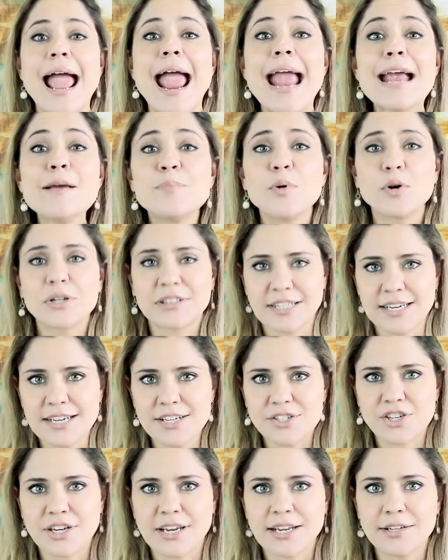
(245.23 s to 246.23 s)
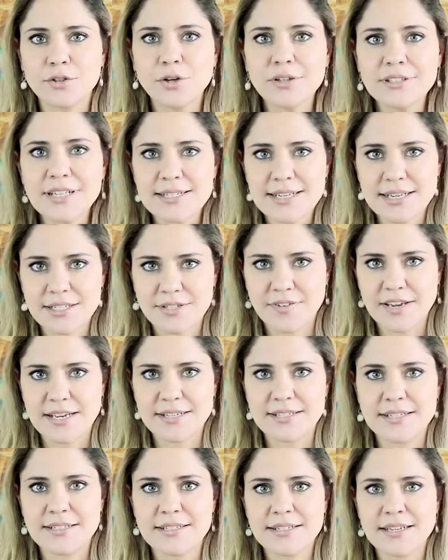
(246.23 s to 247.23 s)
É importante que todas as
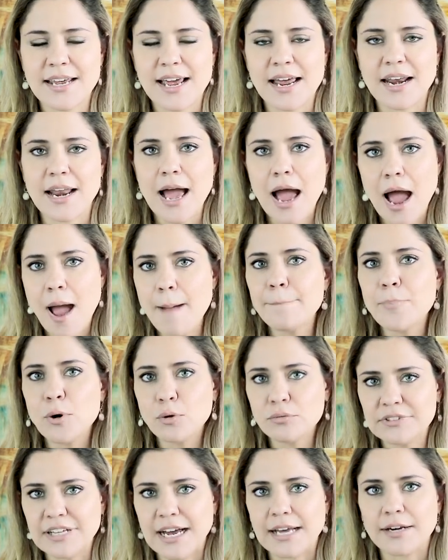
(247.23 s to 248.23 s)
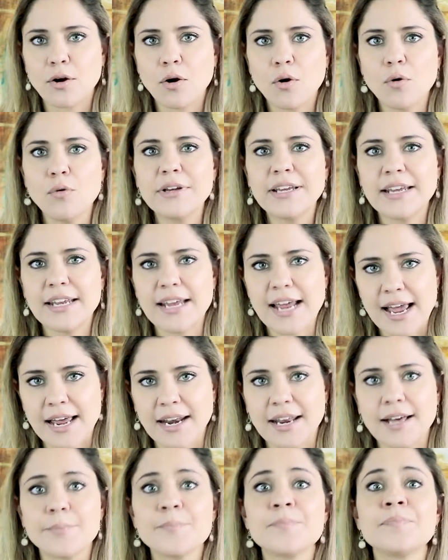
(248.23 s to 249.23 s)
vezes que ela apontar ou que
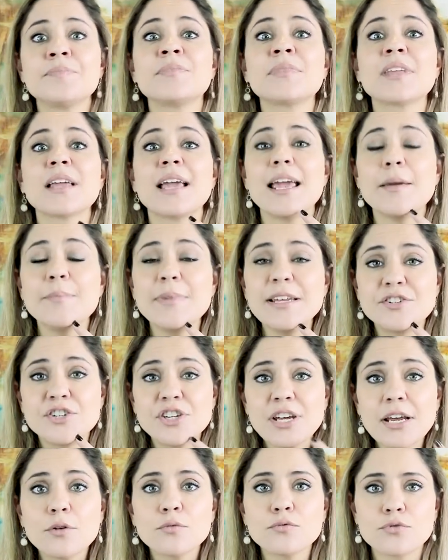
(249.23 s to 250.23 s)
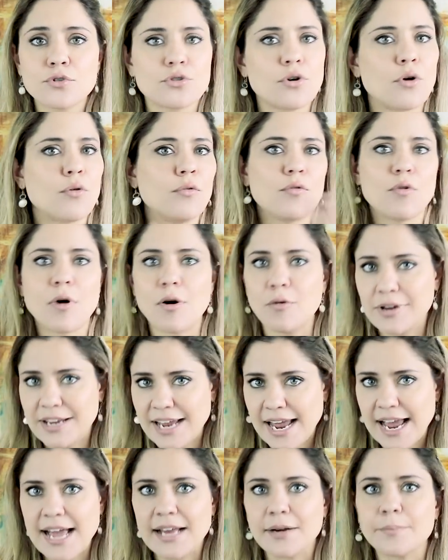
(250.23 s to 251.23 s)
ela emitir um som
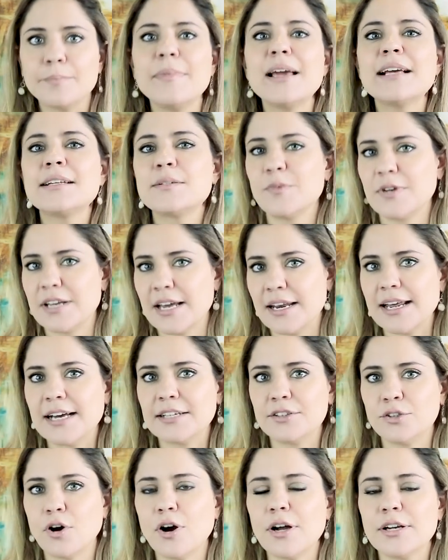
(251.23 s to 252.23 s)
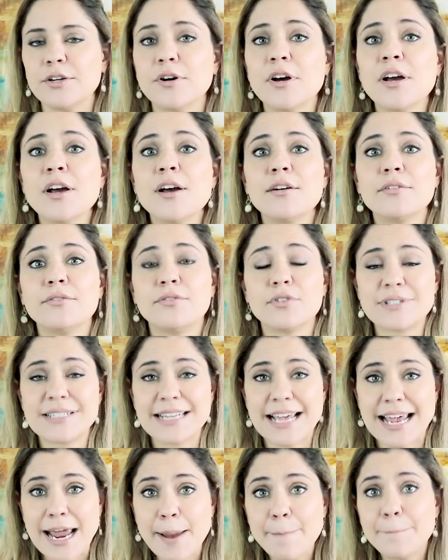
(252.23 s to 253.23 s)
qualquer, mesmo que aleatório,
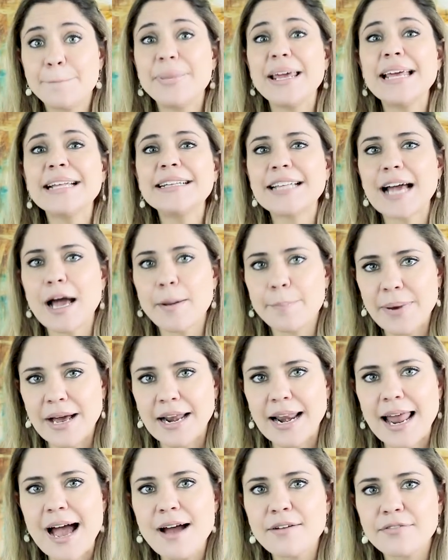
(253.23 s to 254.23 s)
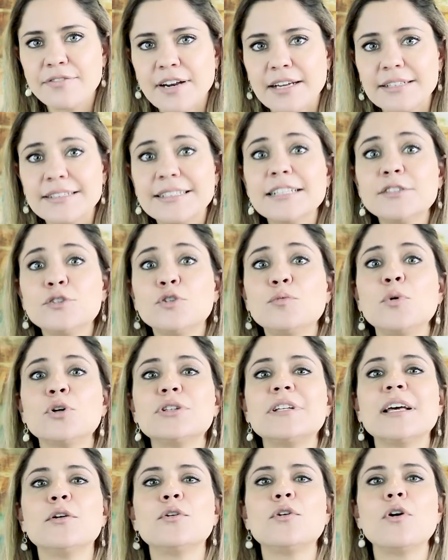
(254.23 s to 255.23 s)
você repita a palavra dando o
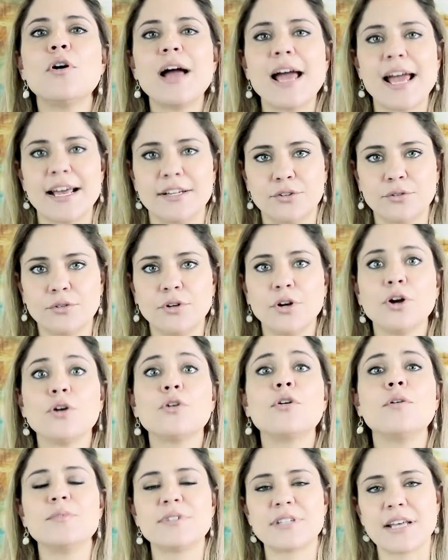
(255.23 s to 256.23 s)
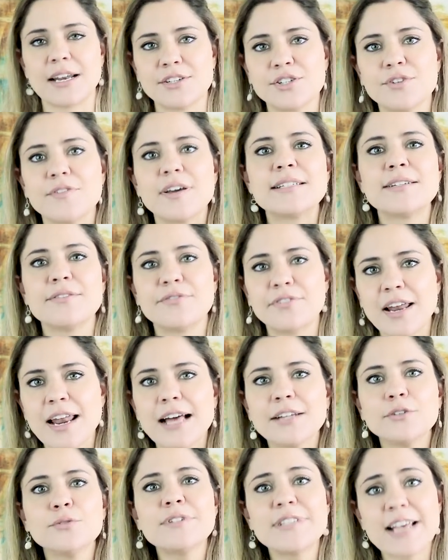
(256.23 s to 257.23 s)
modelo correto, como se ela tivesse
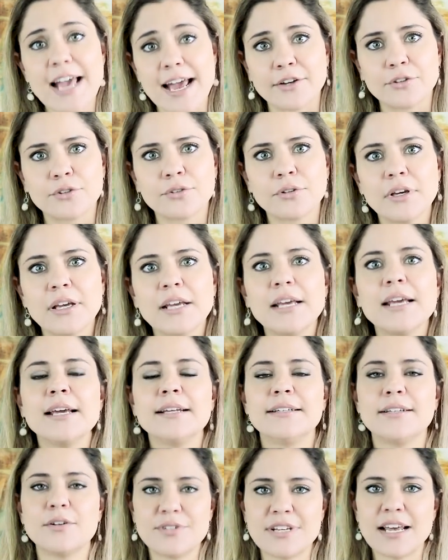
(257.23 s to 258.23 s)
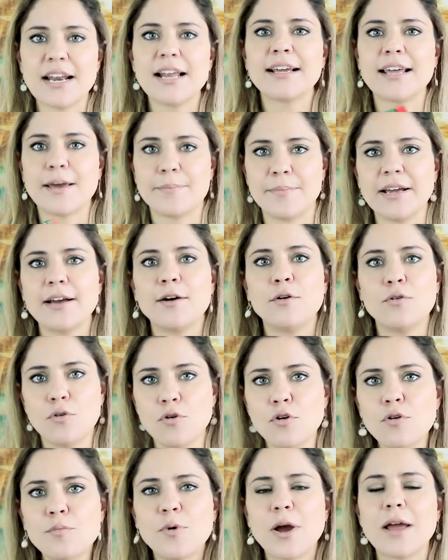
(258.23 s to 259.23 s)
falado certo. Então, se ela quer pegar o
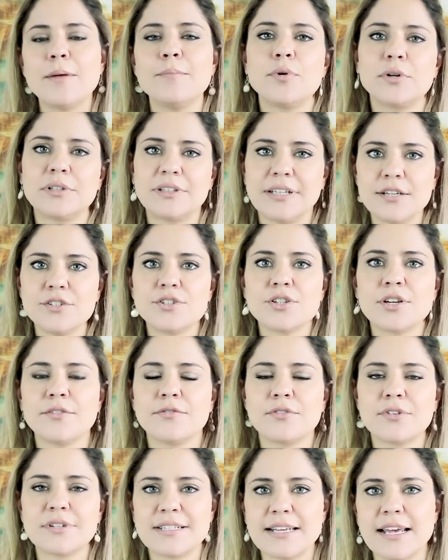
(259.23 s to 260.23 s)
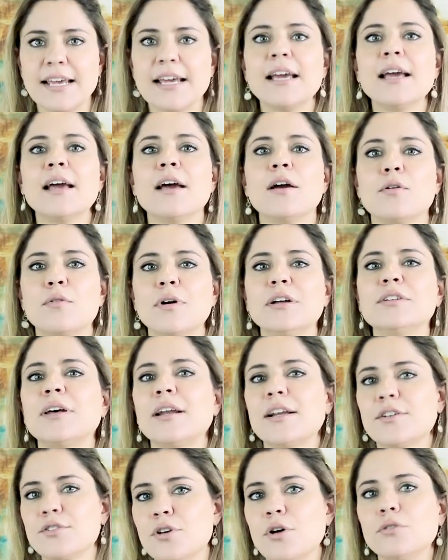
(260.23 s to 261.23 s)
cubo, é importante que você, quando
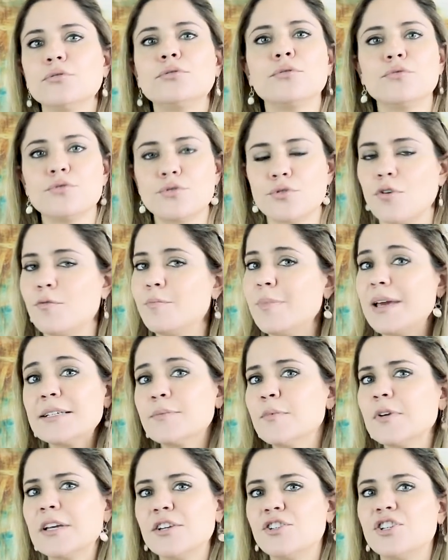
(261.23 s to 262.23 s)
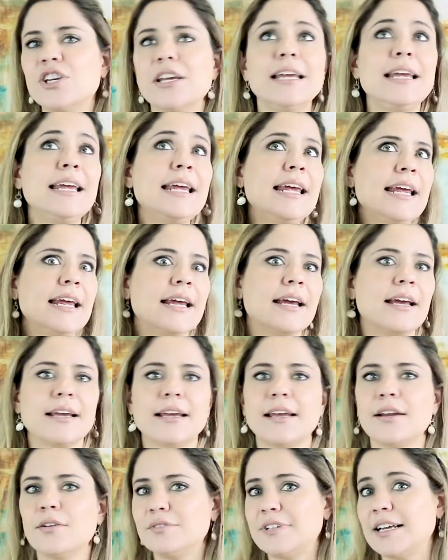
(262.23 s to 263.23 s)
ela solta um som, mesmo que de i,
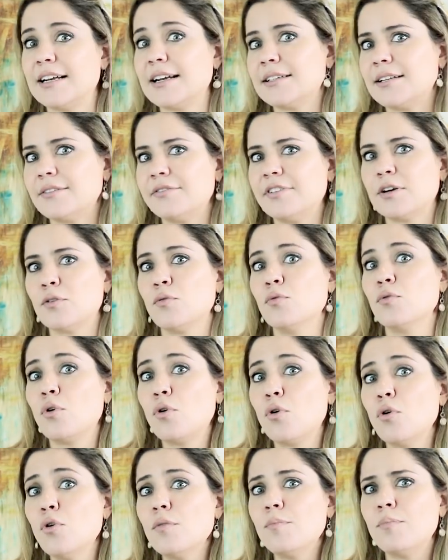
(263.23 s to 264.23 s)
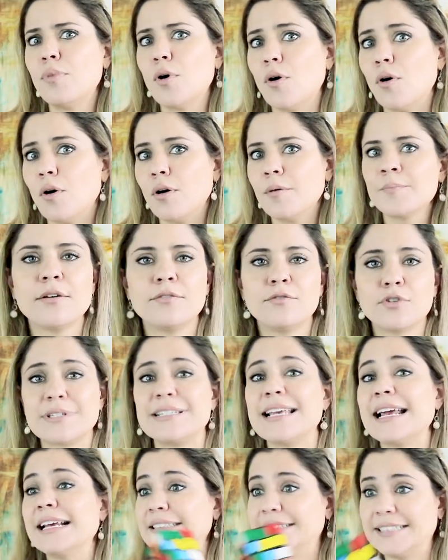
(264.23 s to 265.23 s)
que não tem nada a ver com cubo,
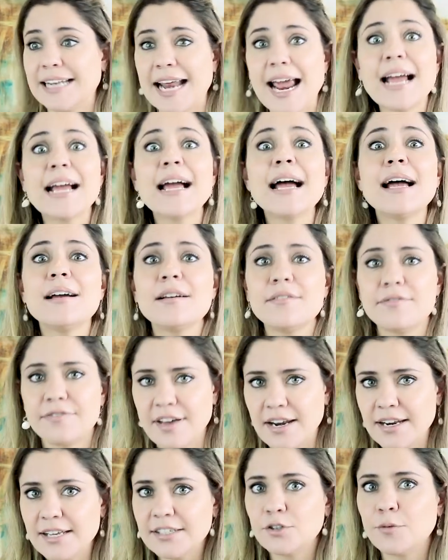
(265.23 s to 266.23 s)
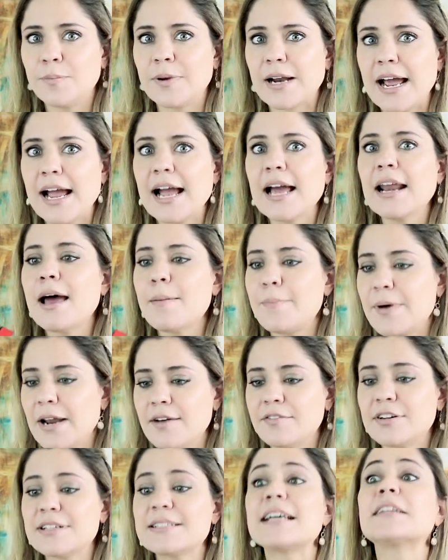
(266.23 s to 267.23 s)
você entrega falando para ela a
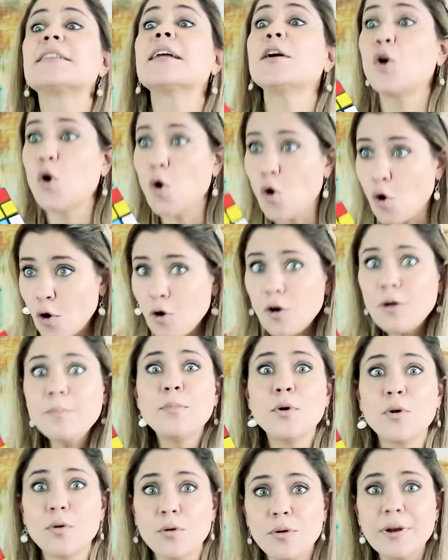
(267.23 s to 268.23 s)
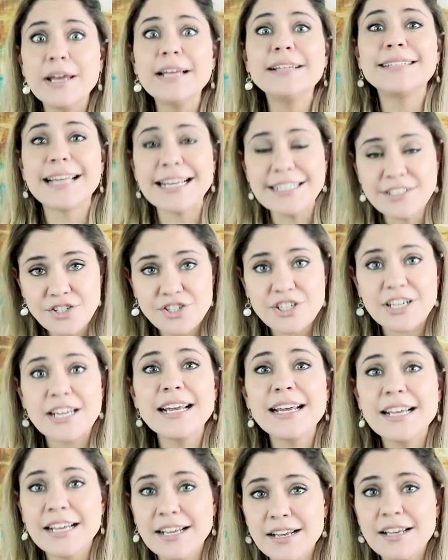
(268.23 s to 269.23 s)
palavra certa: cubo,
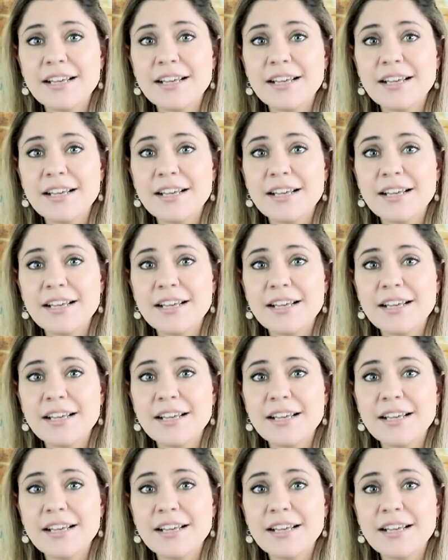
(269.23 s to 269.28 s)
entendi.